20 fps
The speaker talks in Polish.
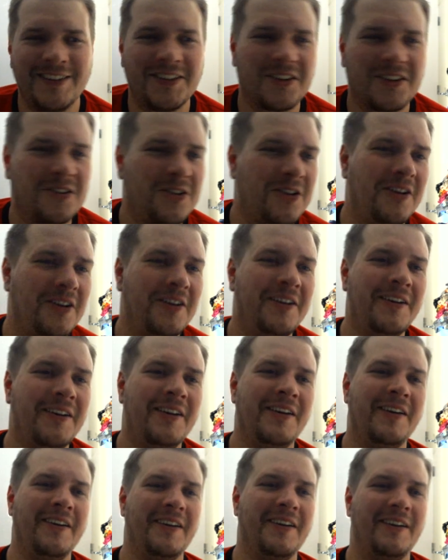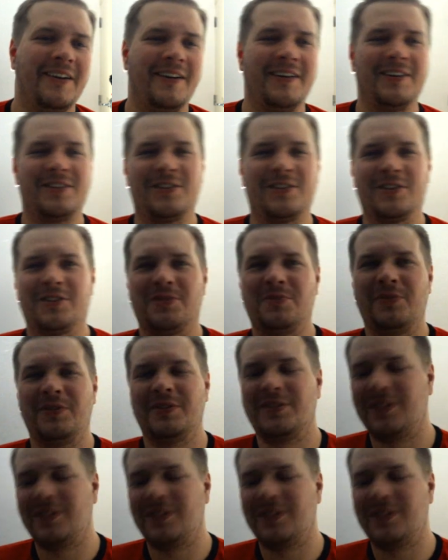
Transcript: czego E, szczerze mówiąc